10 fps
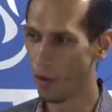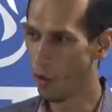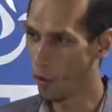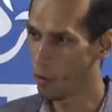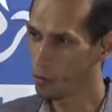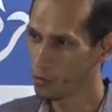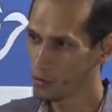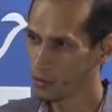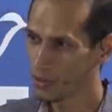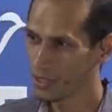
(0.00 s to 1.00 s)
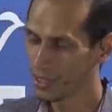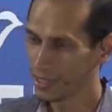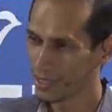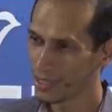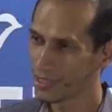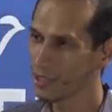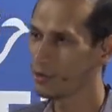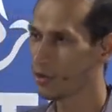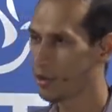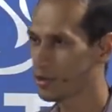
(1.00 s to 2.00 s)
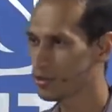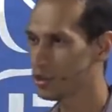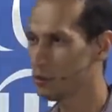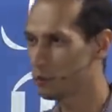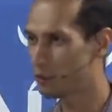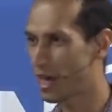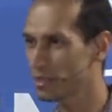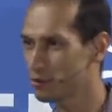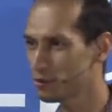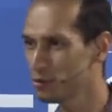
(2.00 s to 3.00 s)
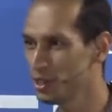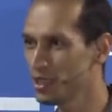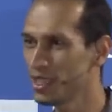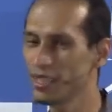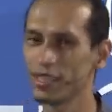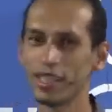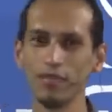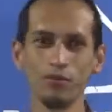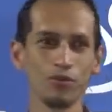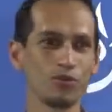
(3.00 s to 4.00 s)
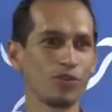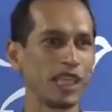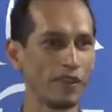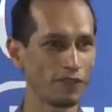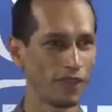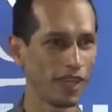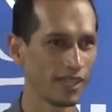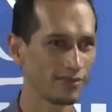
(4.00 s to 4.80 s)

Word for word: Ou se nós de fato entendemos o que é fé?